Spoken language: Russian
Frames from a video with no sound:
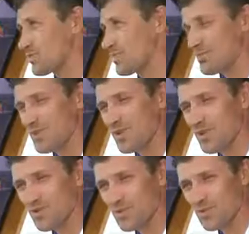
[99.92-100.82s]
Самое
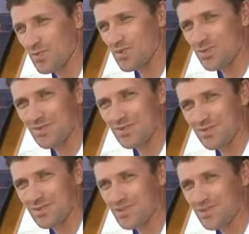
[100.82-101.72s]
главное, чтобы
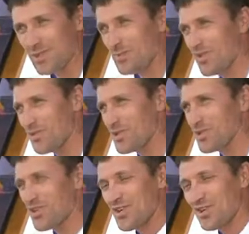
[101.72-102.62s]
с нормального
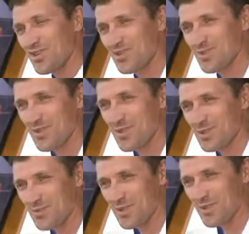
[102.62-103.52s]
материала, чтобы тело
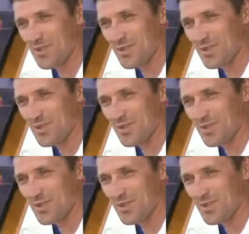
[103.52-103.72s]
не потело.